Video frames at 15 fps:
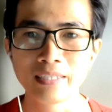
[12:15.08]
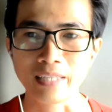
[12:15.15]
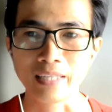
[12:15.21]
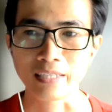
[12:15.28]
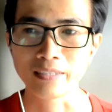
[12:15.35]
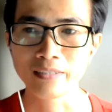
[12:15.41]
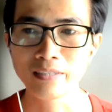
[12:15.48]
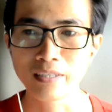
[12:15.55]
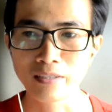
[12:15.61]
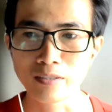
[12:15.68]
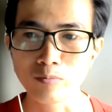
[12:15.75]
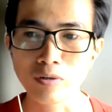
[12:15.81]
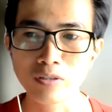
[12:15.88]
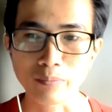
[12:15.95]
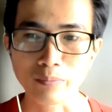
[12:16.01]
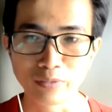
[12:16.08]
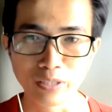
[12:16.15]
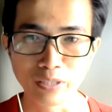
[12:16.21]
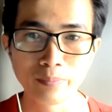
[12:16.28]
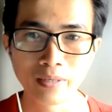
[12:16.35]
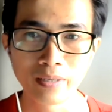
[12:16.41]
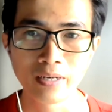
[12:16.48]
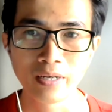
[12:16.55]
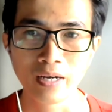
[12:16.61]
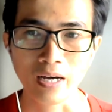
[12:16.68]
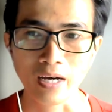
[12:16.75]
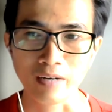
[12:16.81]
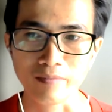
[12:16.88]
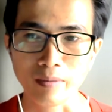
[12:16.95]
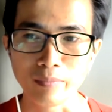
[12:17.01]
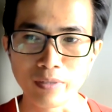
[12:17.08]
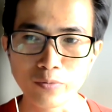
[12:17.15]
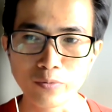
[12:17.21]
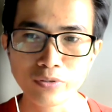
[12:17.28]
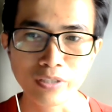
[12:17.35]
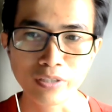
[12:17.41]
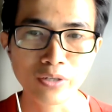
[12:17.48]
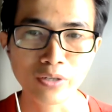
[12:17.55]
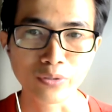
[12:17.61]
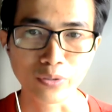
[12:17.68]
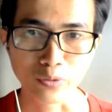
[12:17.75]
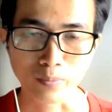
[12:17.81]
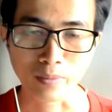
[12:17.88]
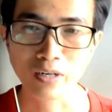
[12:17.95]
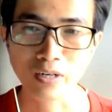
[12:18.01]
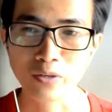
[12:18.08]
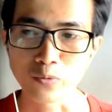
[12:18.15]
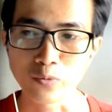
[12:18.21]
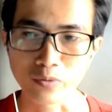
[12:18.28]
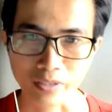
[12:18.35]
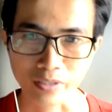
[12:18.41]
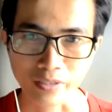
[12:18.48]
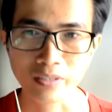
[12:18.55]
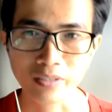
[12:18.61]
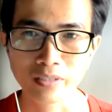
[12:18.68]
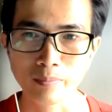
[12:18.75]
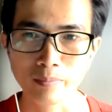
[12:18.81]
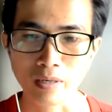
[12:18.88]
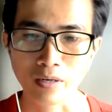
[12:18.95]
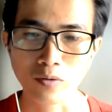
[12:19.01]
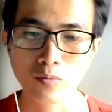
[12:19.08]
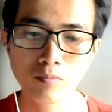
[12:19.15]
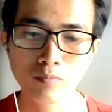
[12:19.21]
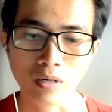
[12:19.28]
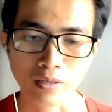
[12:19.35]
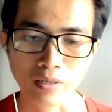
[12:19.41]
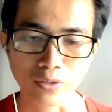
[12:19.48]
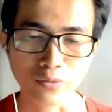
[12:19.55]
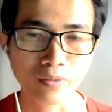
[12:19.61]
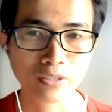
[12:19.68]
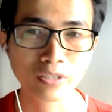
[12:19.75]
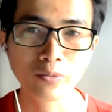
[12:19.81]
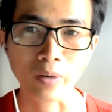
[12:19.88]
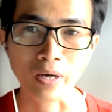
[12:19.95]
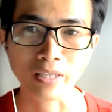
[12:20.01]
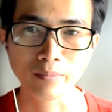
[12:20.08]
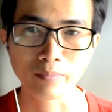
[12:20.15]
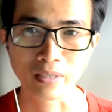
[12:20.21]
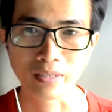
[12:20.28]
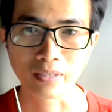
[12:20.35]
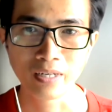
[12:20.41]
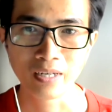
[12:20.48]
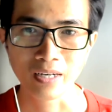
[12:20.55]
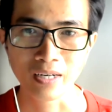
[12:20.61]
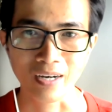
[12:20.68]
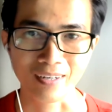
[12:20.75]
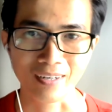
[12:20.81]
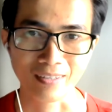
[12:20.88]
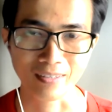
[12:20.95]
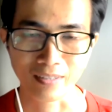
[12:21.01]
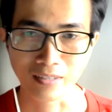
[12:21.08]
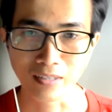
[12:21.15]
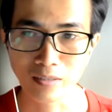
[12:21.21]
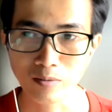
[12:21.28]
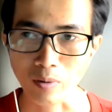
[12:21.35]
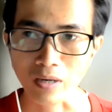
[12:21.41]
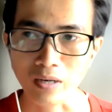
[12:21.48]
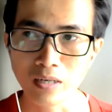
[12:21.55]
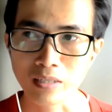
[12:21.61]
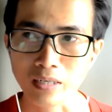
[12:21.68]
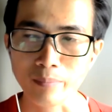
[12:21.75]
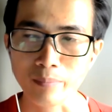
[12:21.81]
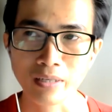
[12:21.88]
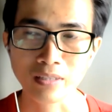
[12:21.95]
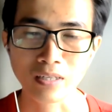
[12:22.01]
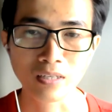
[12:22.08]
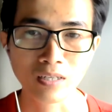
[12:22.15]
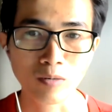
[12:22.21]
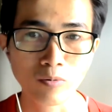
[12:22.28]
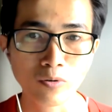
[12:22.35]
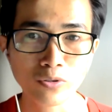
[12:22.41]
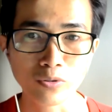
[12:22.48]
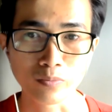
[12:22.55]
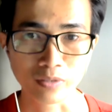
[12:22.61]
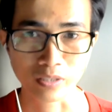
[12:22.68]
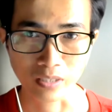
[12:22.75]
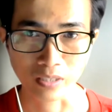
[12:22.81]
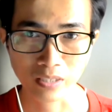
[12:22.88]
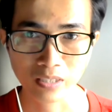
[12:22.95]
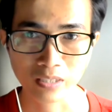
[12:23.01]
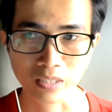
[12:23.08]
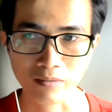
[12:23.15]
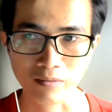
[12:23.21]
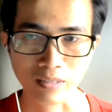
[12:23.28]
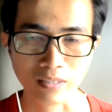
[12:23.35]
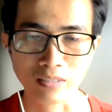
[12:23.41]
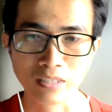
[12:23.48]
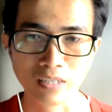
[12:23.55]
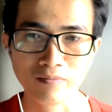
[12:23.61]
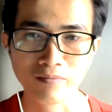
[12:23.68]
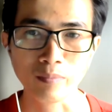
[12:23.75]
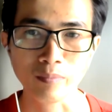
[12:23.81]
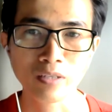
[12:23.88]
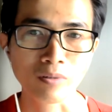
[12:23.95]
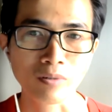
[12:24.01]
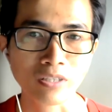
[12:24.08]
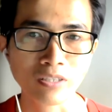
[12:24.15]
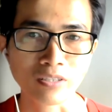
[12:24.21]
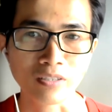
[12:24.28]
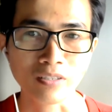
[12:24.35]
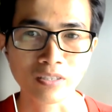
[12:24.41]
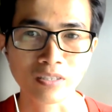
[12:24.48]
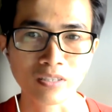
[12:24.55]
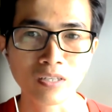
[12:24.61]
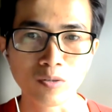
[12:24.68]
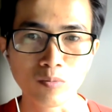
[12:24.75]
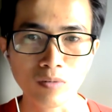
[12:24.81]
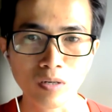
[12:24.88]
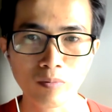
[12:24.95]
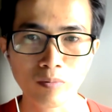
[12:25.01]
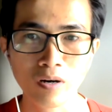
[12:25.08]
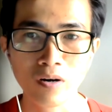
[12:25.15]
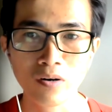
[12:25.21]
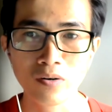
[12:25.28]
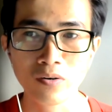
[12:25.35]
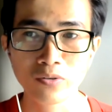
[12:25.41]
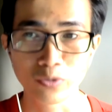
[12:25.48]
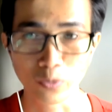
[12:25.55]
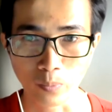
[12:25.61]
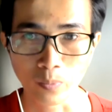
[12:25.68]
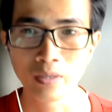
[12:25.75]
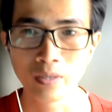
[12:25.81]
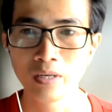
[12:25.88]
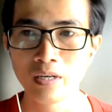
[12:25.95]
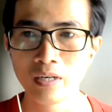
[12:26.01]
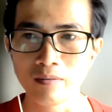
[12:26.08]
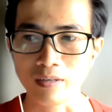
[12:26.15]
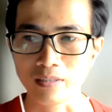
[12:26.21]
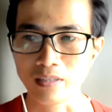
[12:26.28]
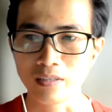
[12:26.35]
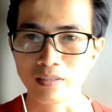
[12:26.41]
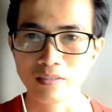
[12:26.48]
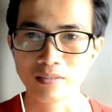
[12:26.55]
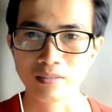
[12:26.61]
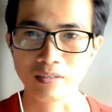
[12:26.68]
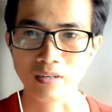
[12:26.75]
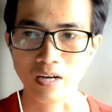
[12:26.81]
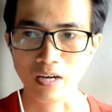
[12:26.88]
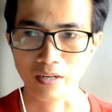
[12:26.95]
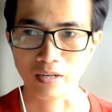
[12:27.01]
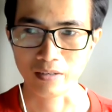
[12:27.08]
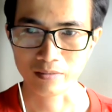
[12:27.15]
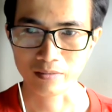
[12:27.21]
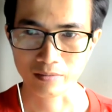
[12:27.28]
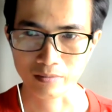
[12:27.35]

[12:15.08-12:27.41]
tại trước tân cũng có tập gym à, và mình uống sữa rất là nhiều mình rất là cuồng sữa nhưng mà lúc mà hiểu về sức khỏe thì mình à, ngưng và hơn năm nay tân không có dùng sữa nữa và những sản phẩm liên quan tới sữa thì tân cũng không có dùng à, tân à,